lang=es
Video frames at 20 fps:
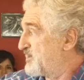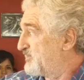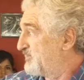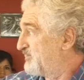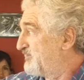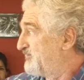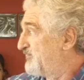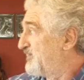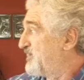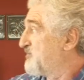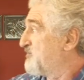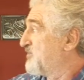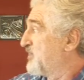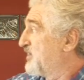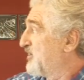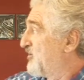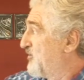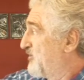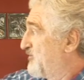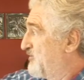en
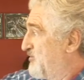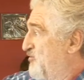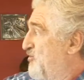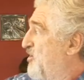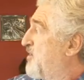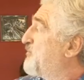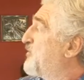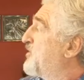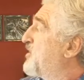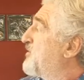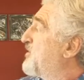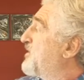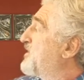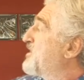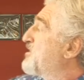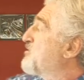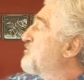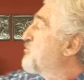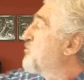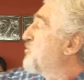diciembre, no aprueban
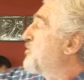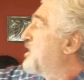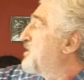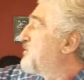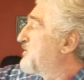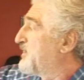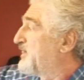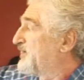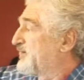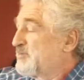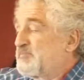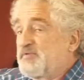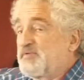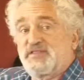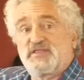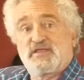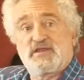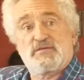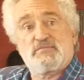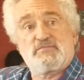y vuelven a
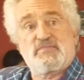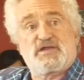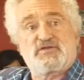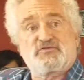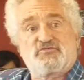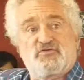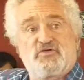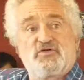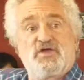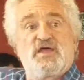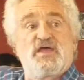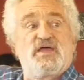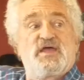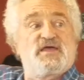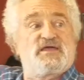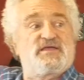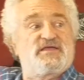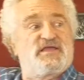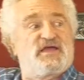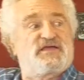repetir en marzo
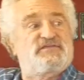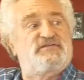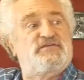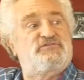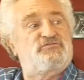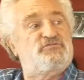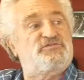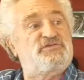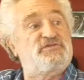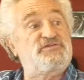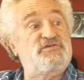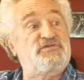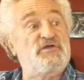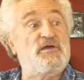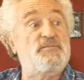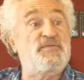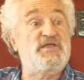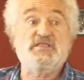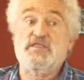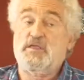y así
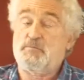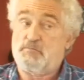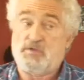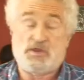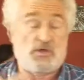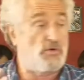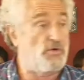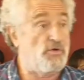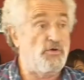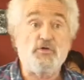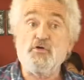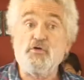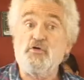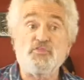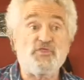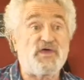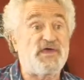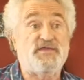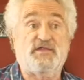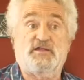sucesivamente, pero no
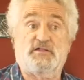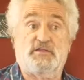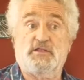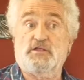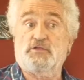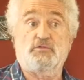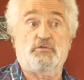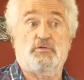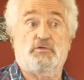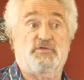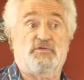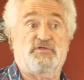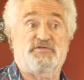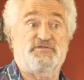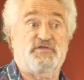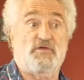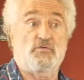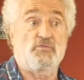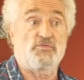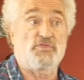dan el título del
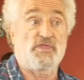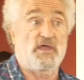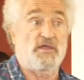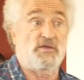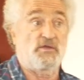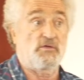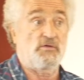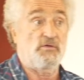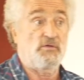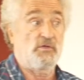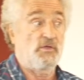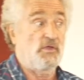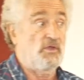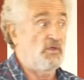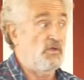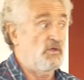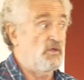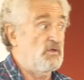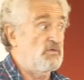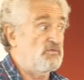secundario
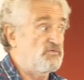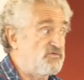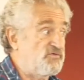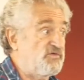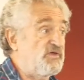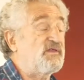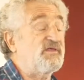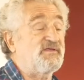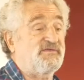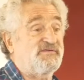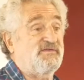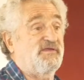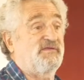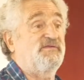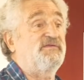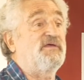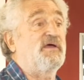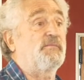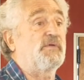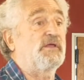sin ese
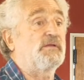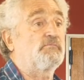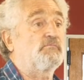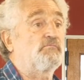examen.